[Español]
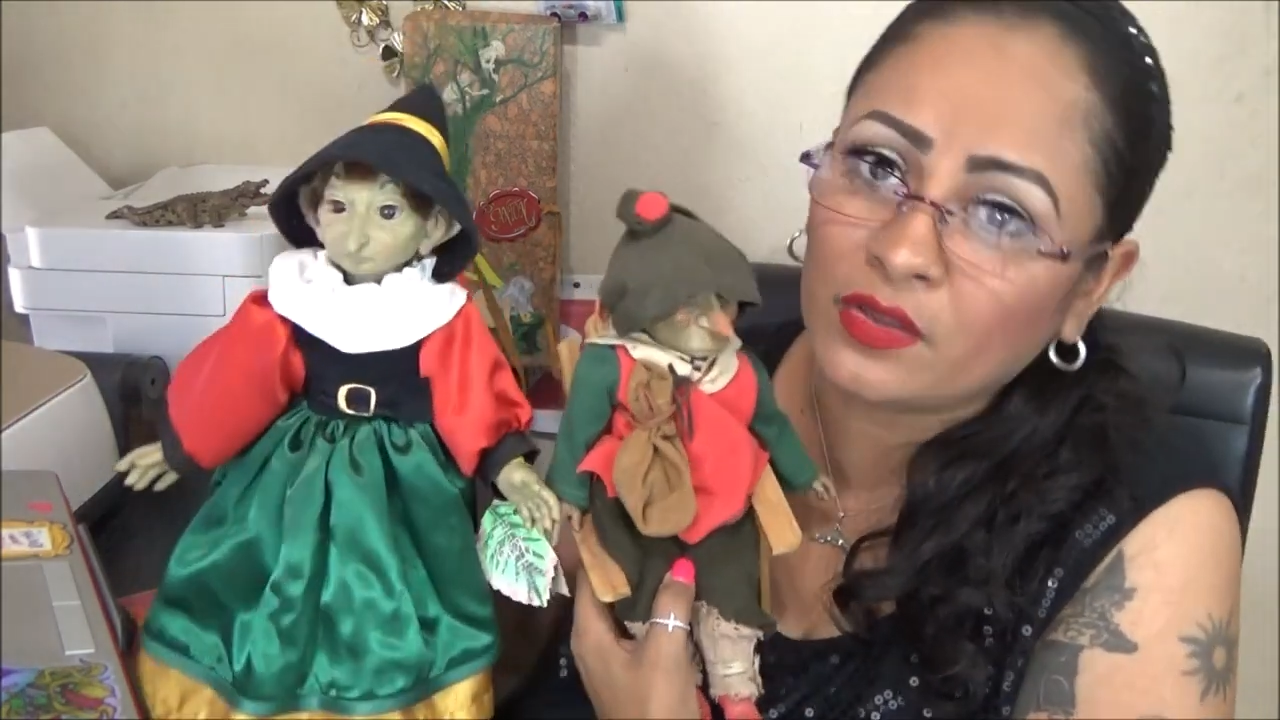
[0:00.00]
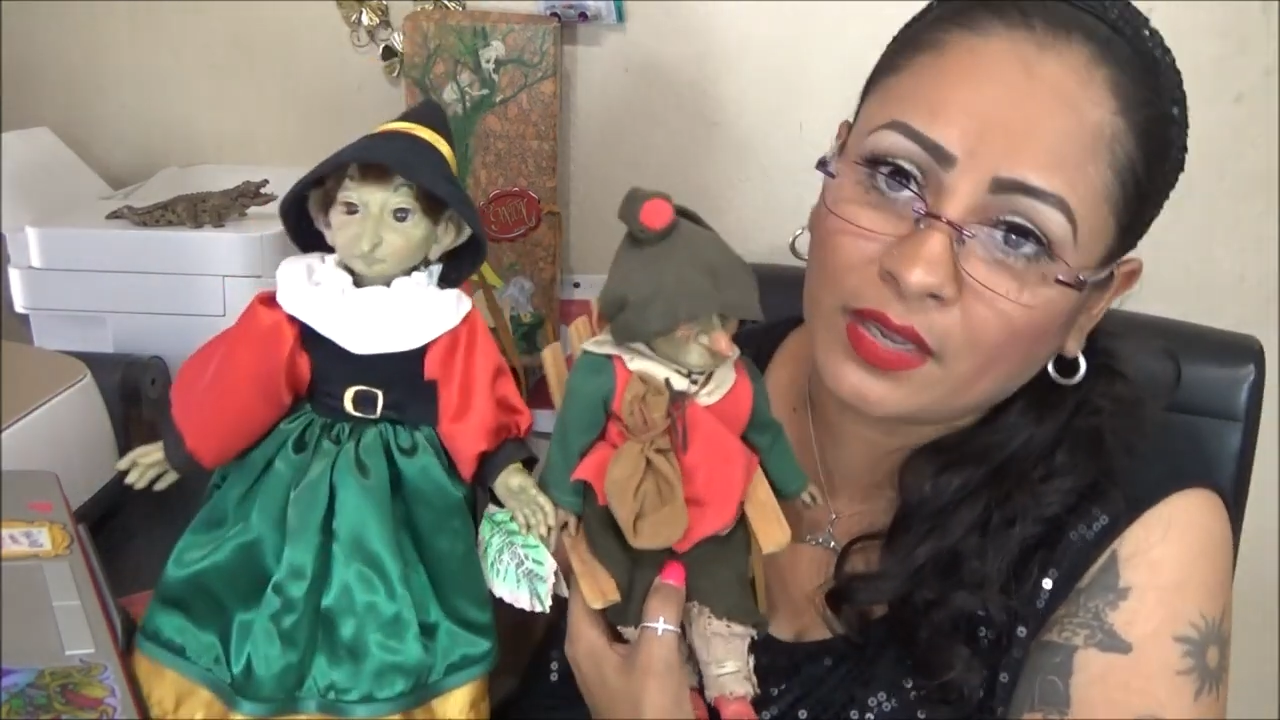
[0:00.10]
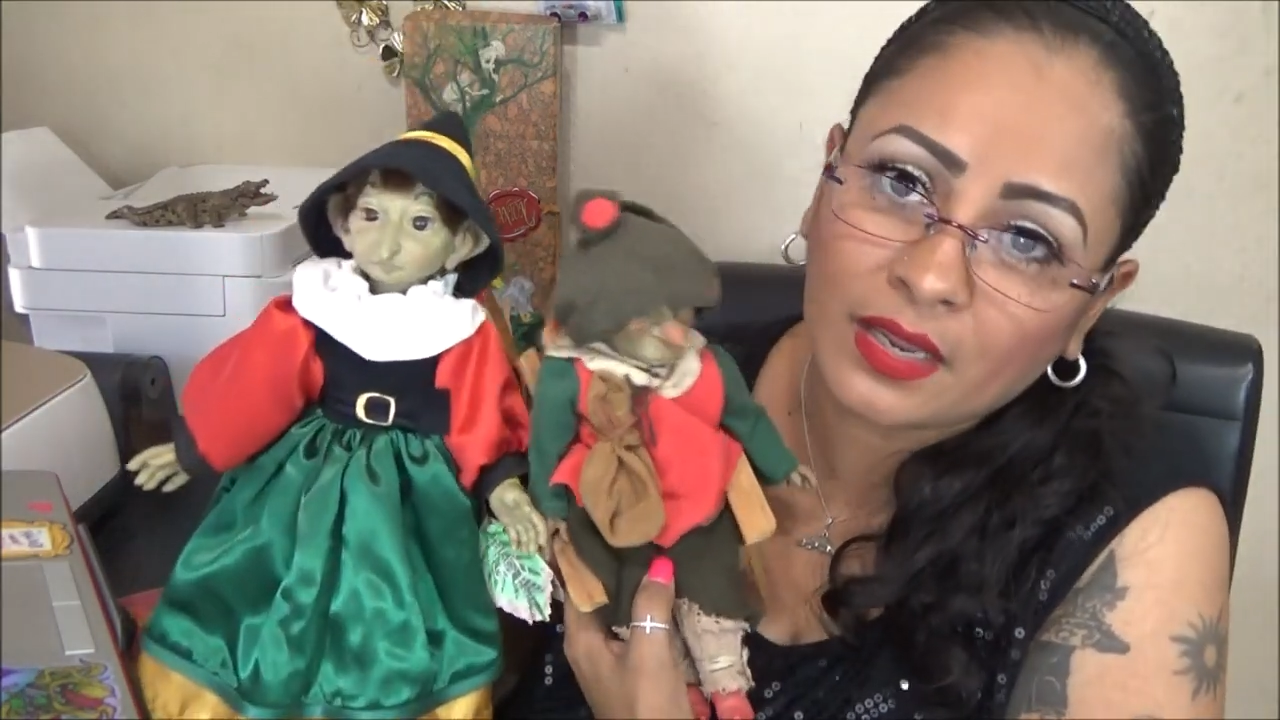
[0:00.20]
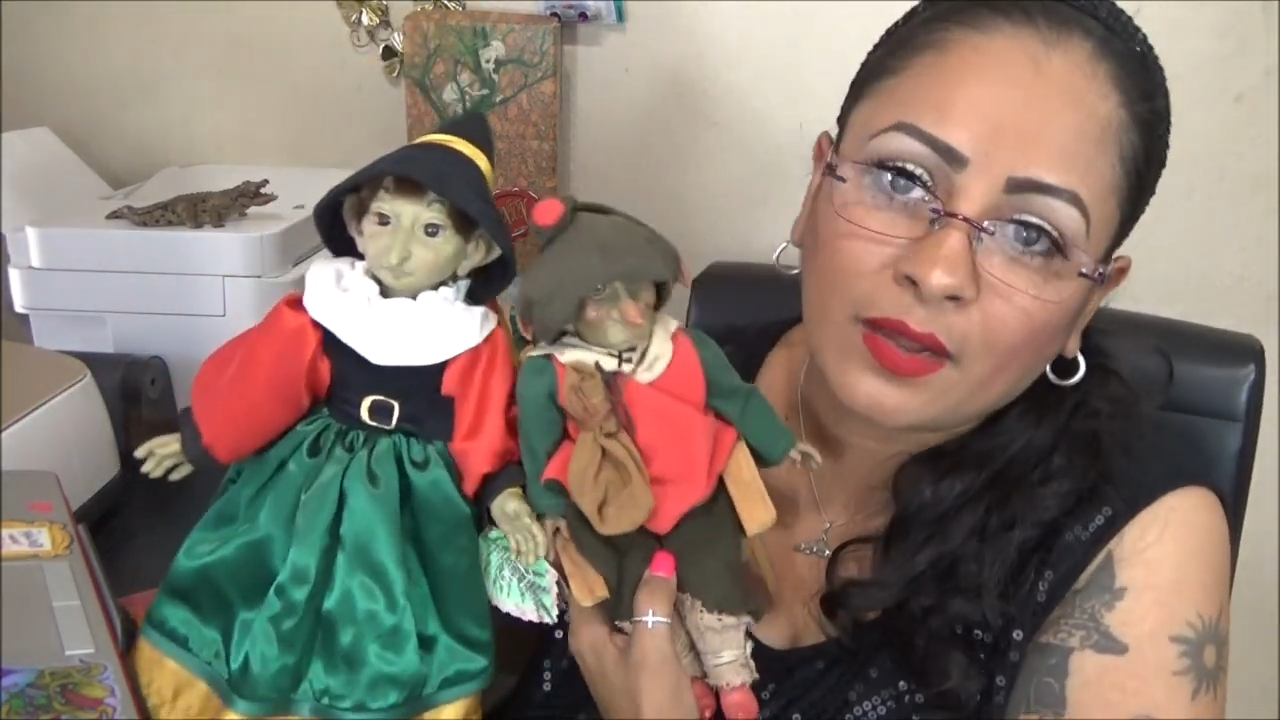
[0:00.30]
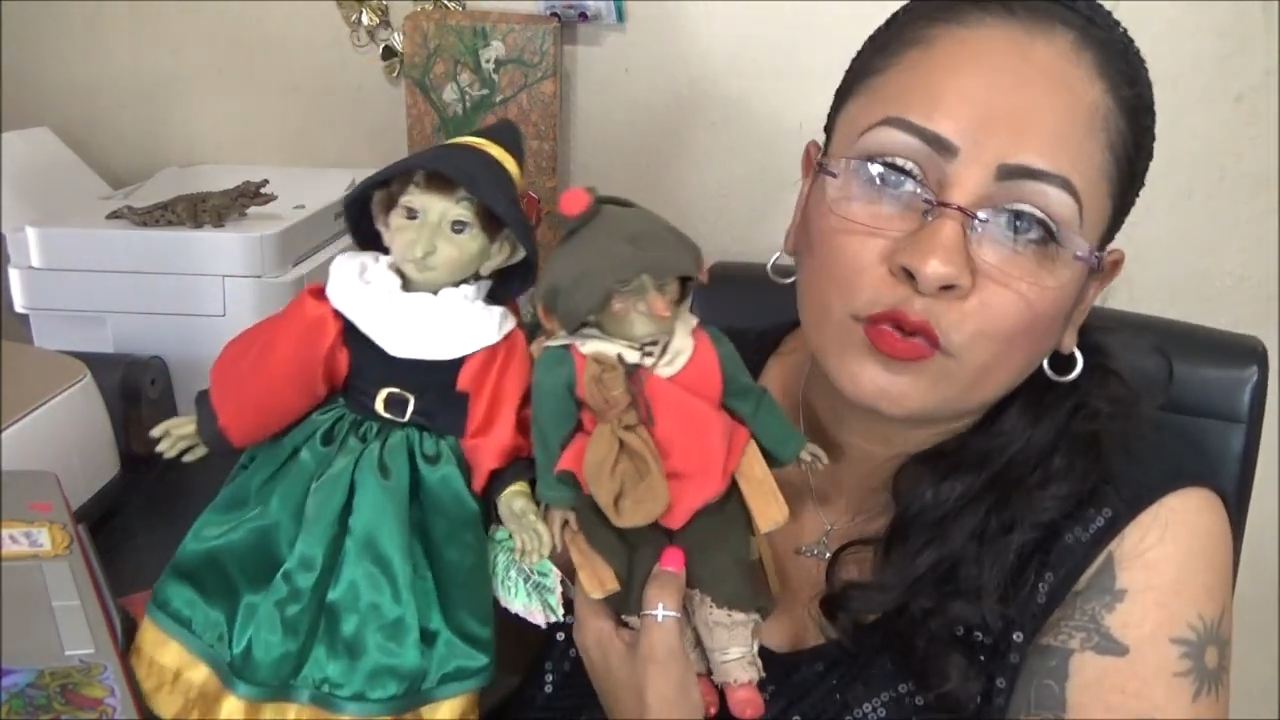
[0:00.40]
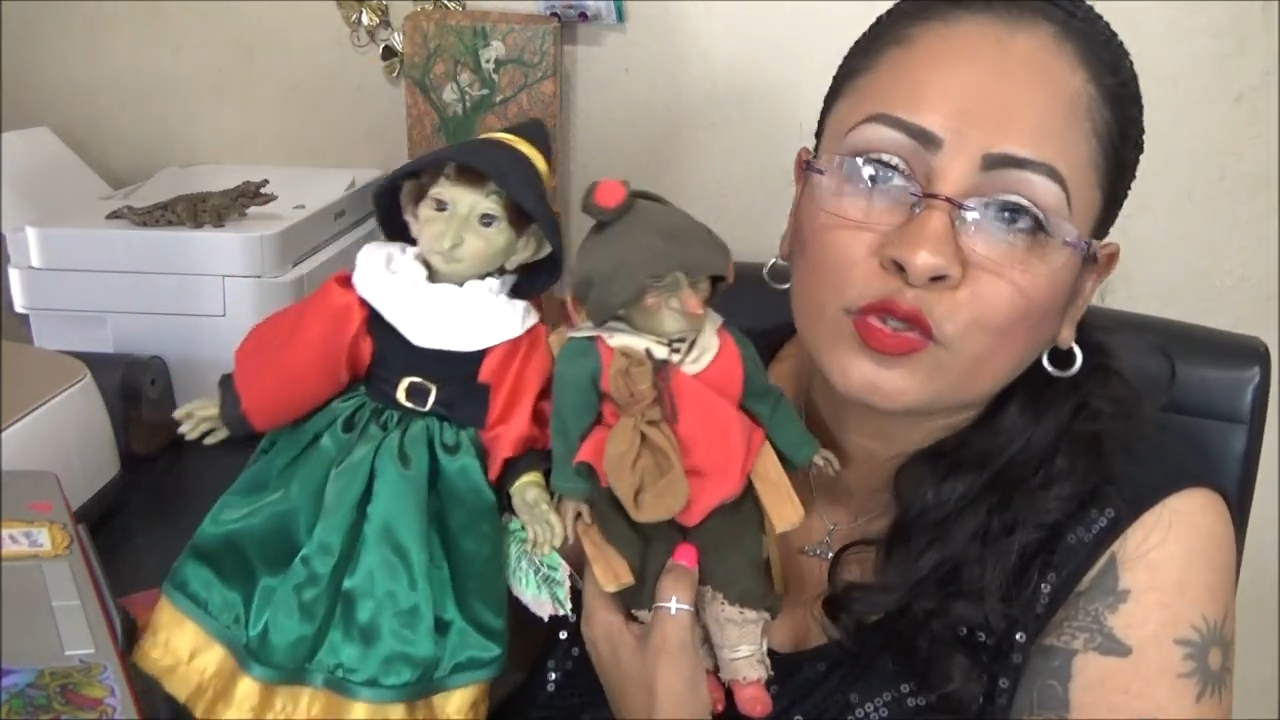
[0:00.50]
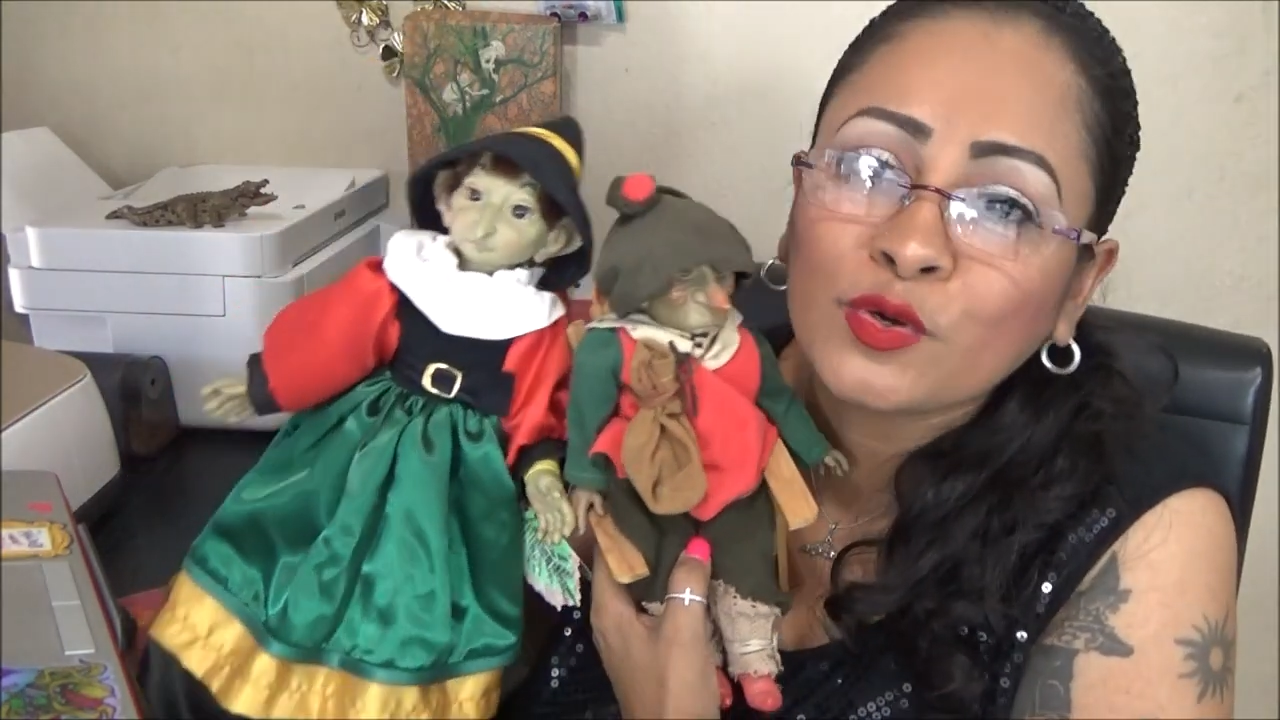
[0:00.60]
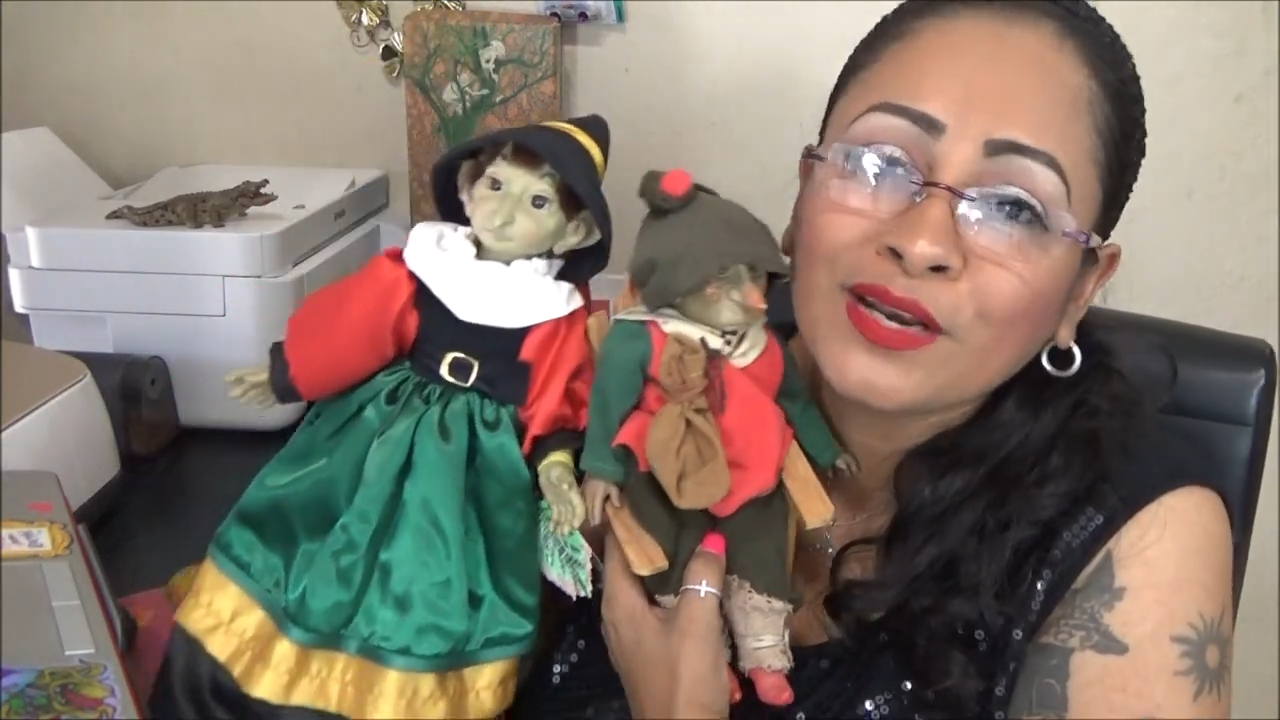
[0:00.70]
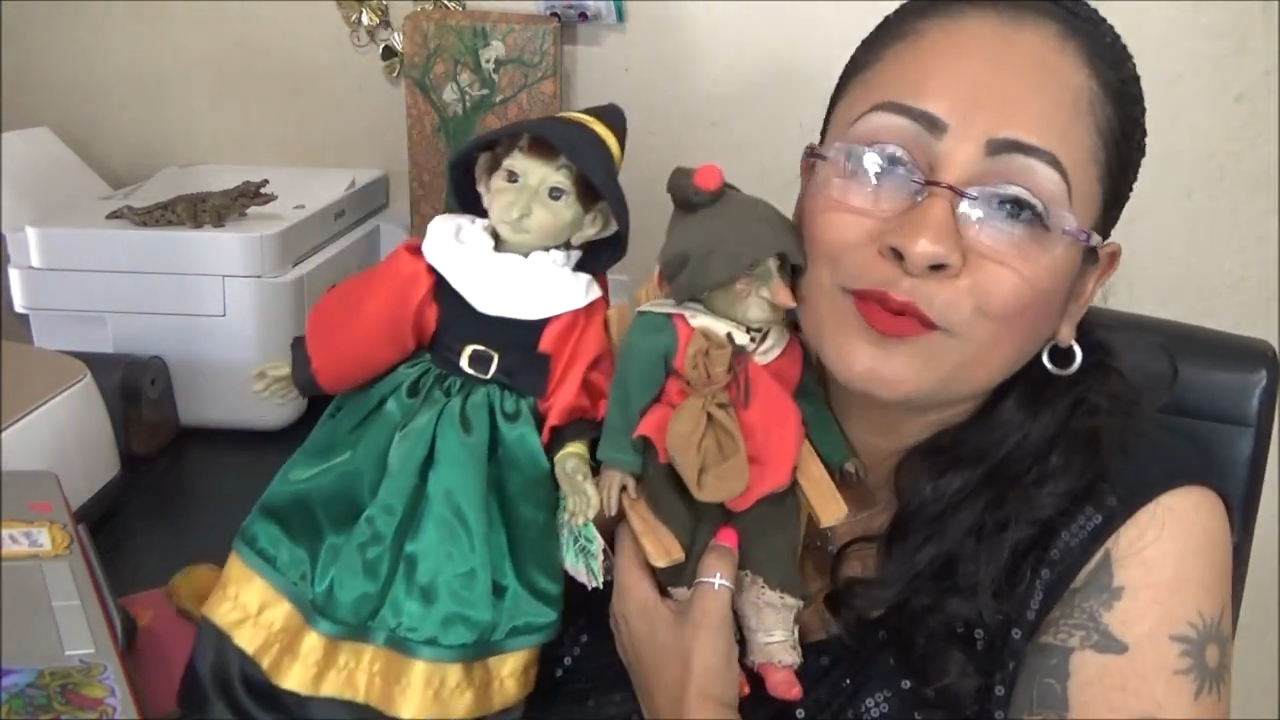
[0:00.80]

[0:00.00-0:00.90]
de ella que la buscó y